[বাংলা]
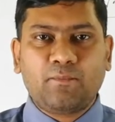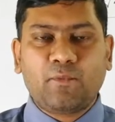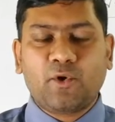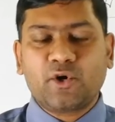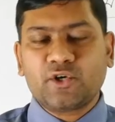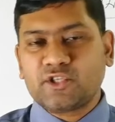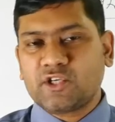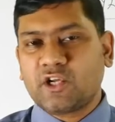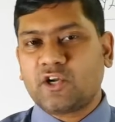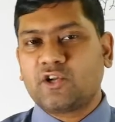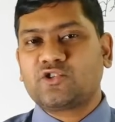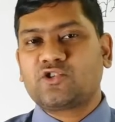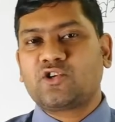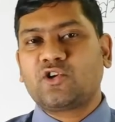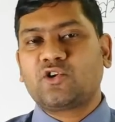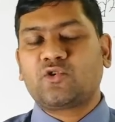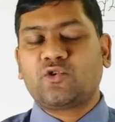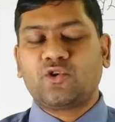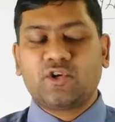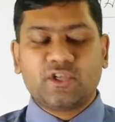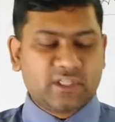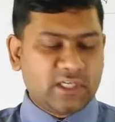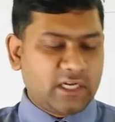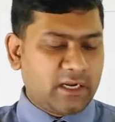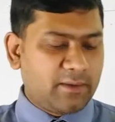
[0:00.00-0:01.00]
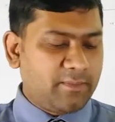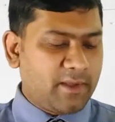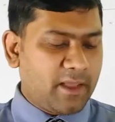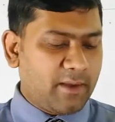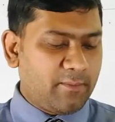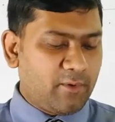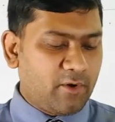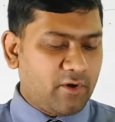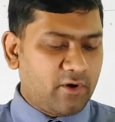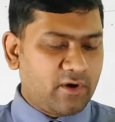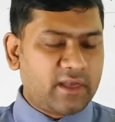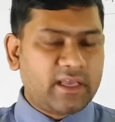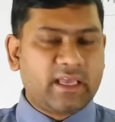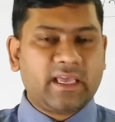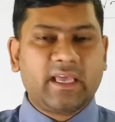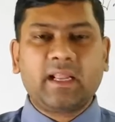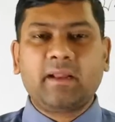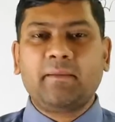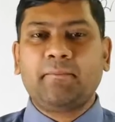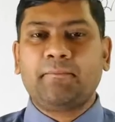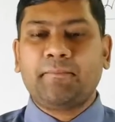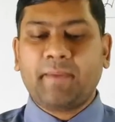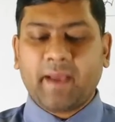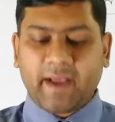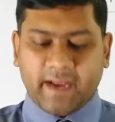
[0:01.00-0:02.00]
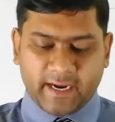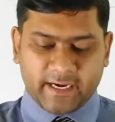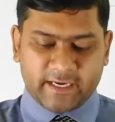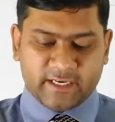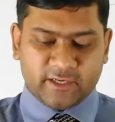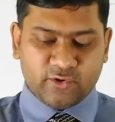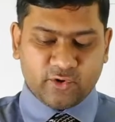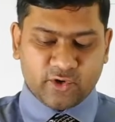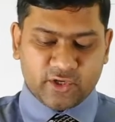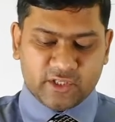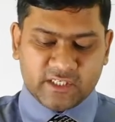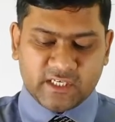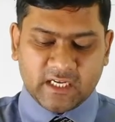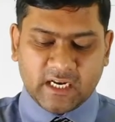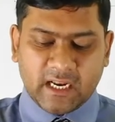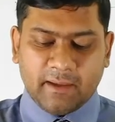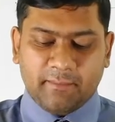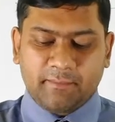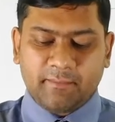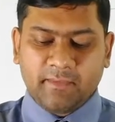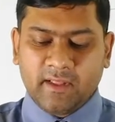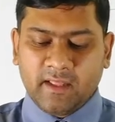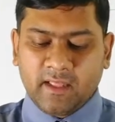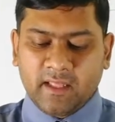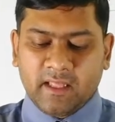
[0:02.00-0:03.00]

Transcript: পর্যালোচনা করেছিলাম এবং এর ব্যাখ্যাটি করেছিলাম